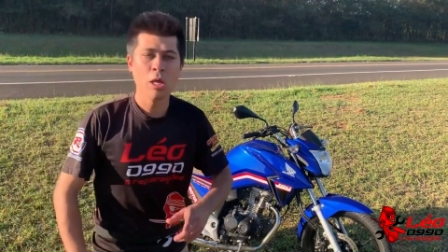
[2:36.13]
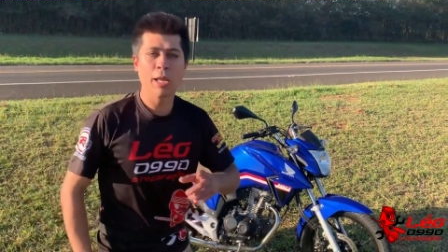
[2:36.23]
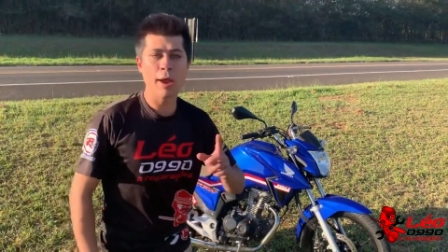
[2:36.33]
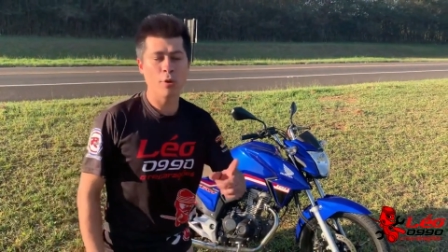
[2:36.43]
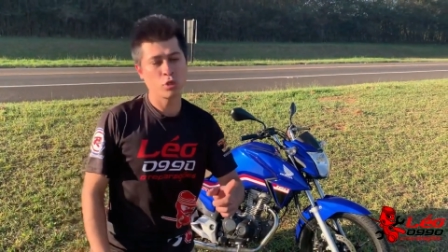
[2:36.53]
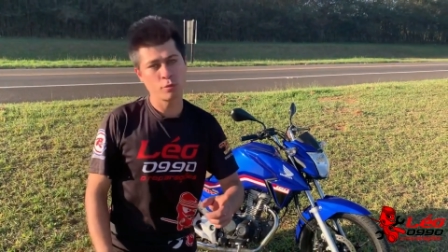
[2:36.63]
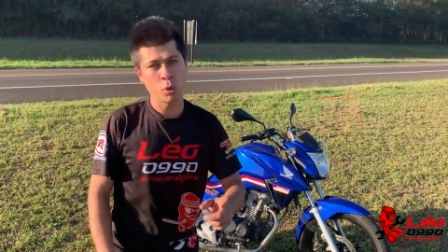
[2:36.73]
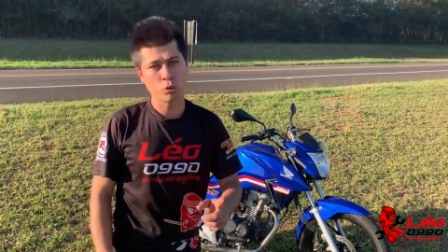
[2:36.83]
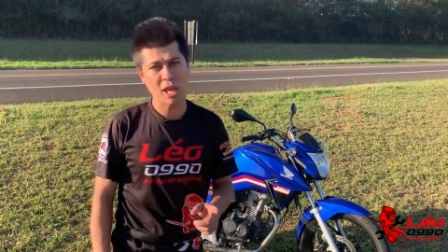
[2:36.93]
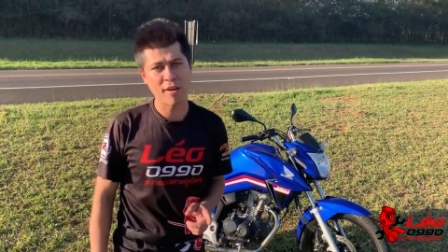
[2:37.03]
Léo, eu
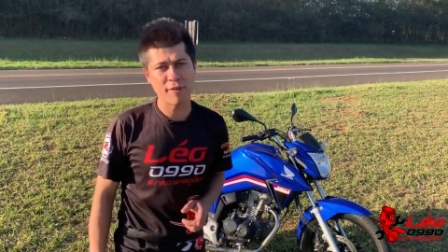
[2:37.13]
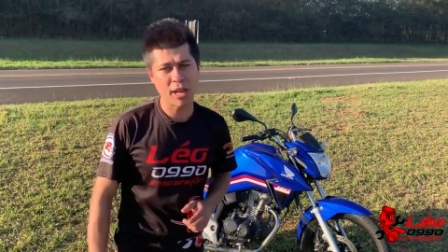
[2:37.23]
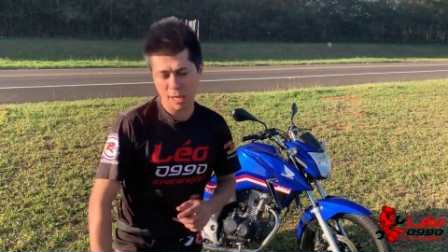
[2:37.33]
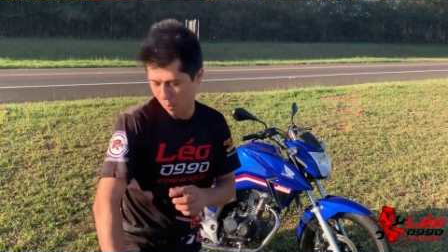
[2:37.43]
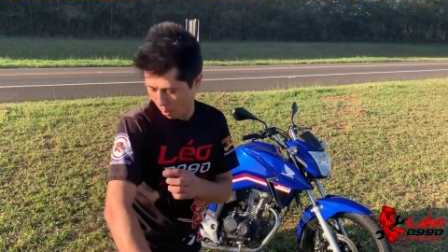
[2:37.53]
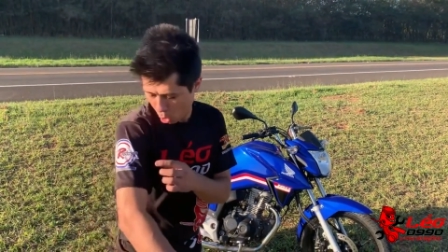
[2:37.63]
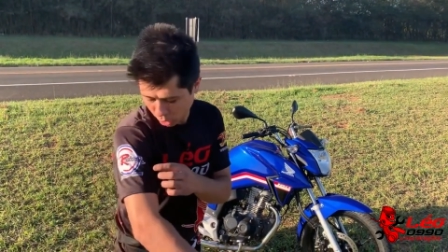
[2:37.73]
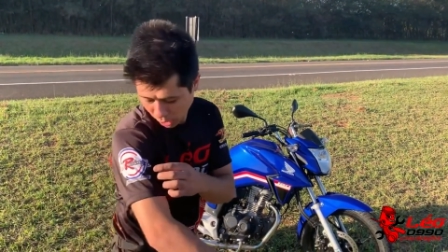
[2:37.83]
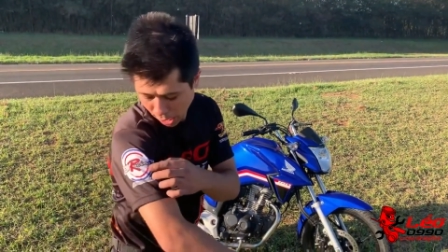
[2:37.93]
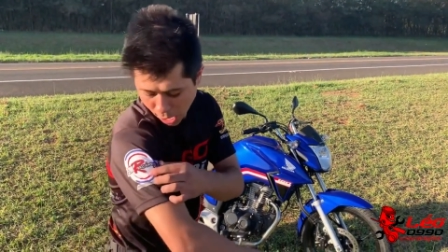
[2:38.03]
desmontei a vela da minha
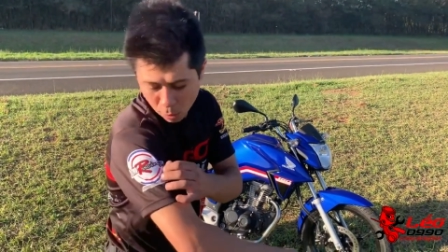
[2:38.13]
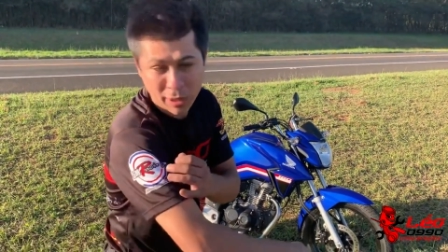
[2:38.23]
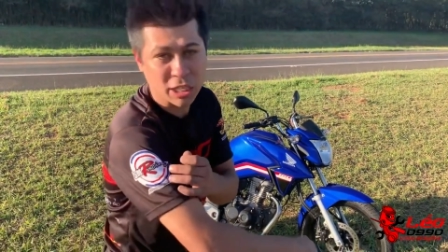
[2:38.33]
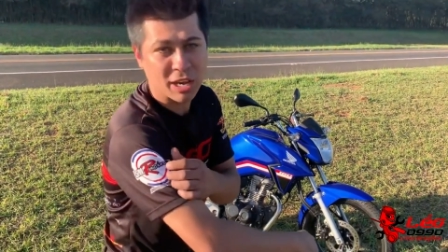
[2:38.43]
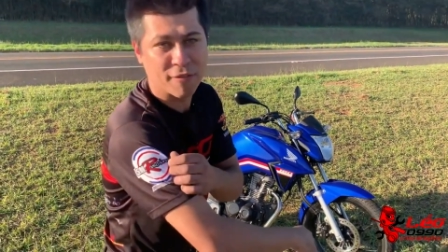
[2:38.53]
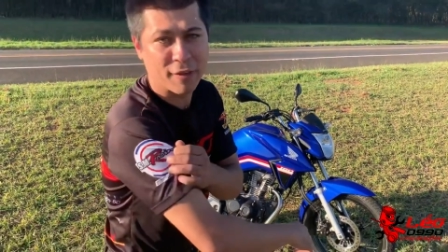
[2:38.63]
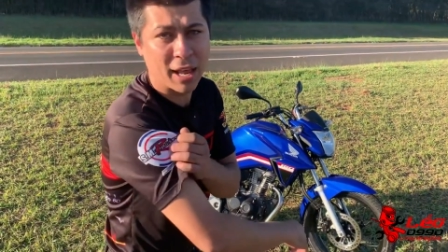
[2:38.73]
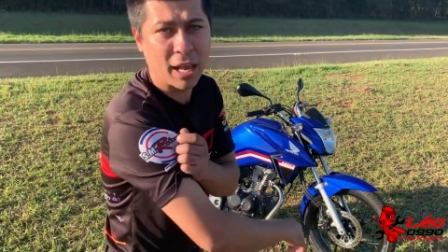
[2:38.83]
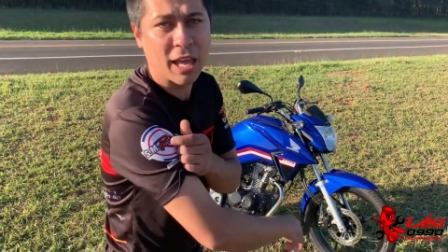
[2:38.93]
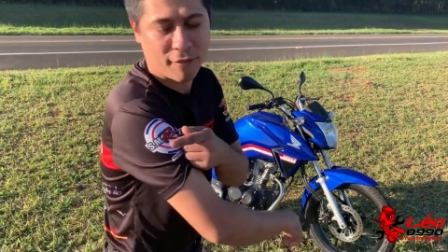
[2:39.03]
moto e realmente a
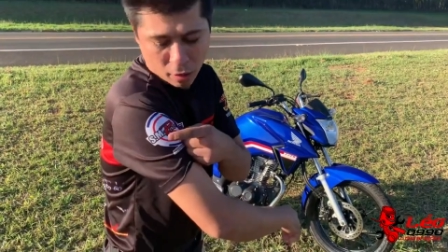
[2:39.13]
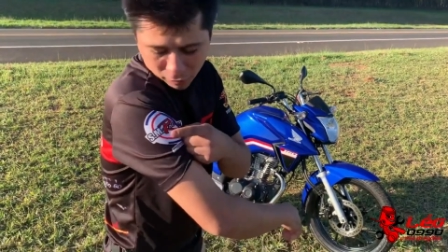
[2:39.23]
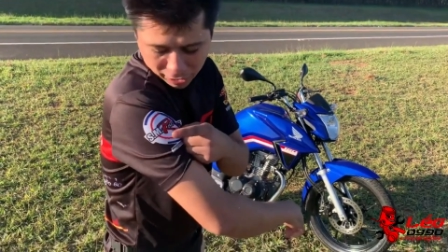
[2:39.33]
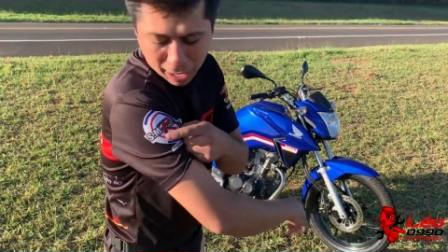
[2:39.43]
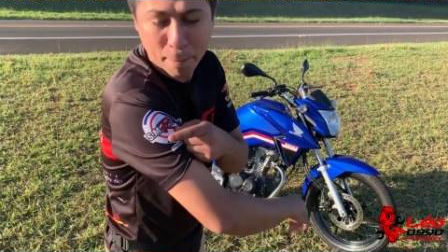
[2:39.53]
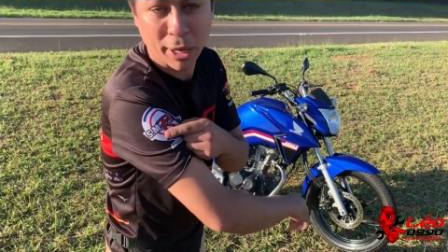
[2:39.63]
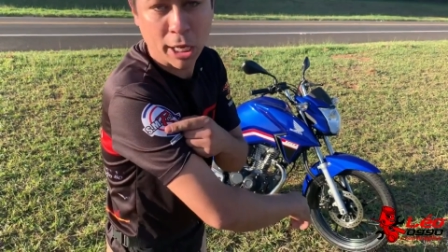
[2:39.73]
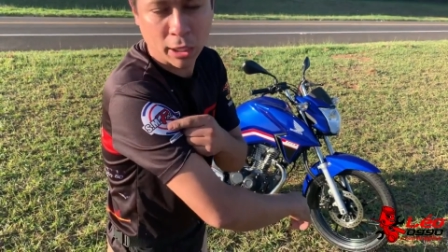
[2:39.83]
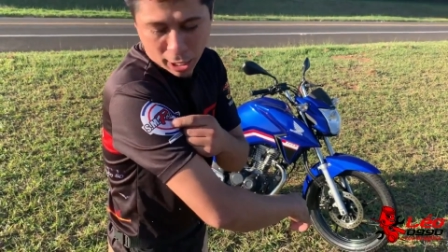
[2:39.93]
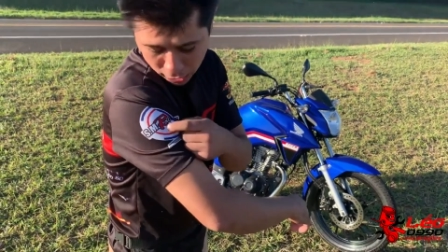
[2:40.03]
vela e a válvula tá
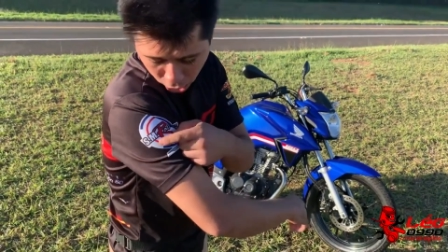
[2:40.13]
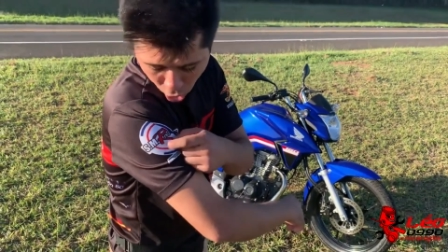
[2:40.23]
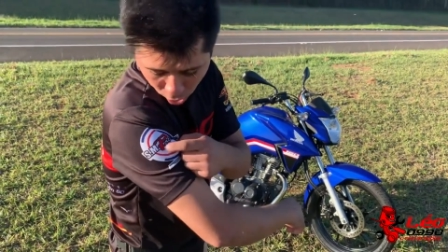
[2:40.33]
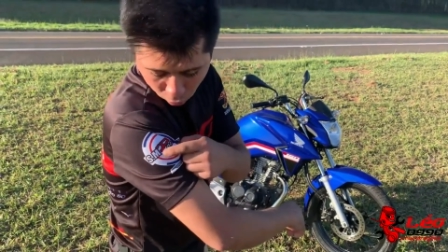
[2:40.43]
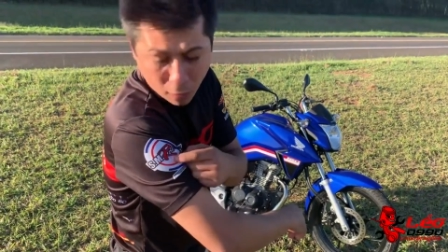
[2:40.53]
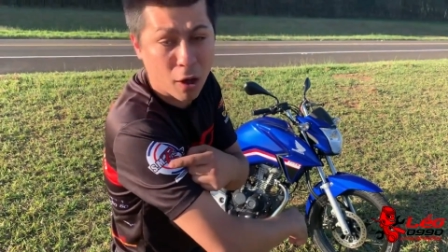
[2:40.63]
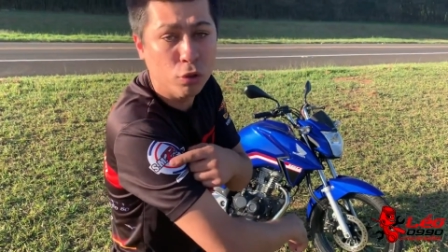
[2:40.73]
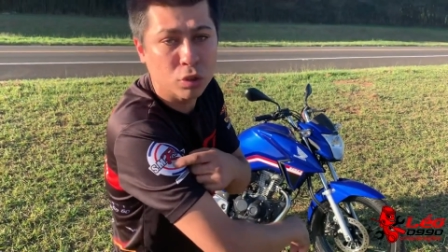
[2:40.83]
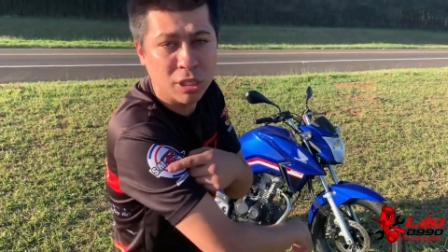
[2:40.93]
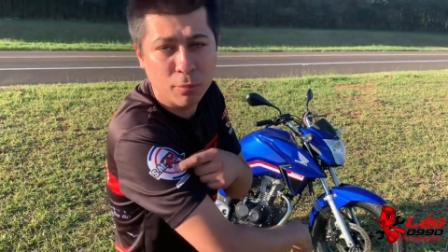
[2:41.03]
branca aqui, ó,
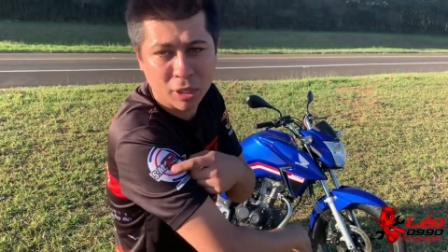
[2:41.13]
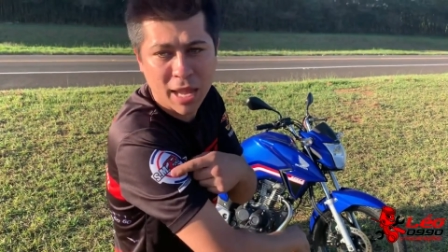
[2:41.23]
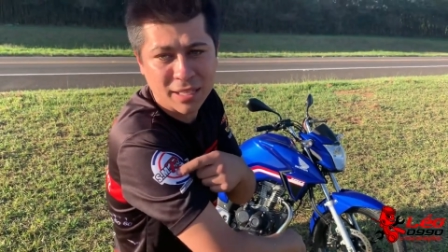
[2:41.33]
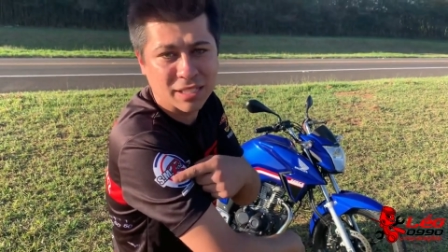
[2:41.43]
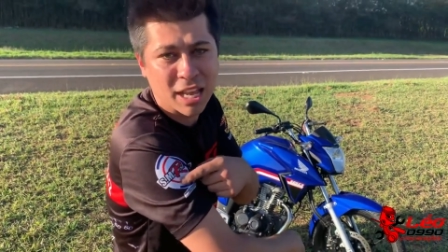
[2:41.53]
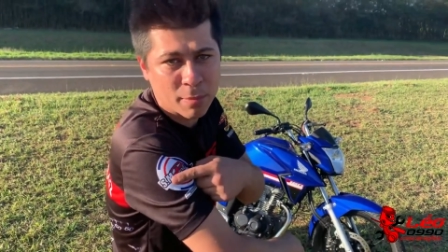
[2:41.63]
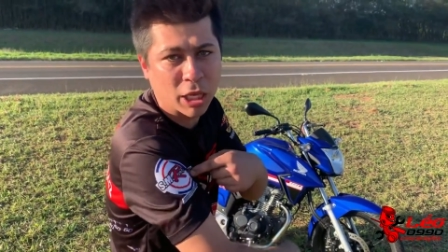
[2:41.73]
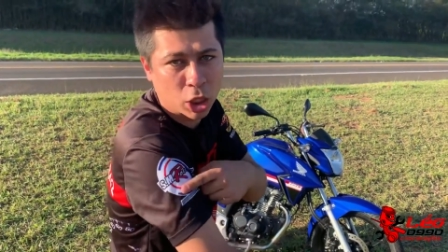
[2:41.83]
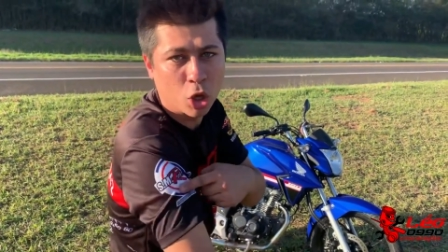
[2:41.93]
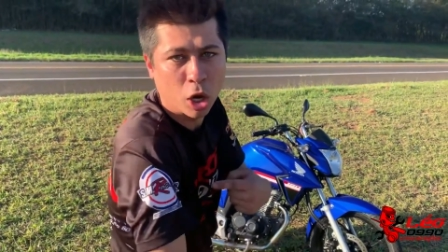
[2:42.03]
igual o símbolo da SM
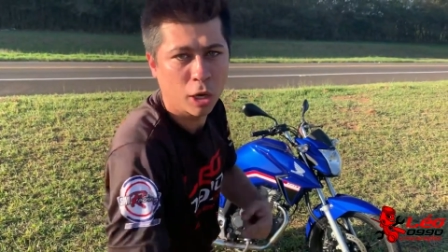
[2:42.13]
aqui, ó.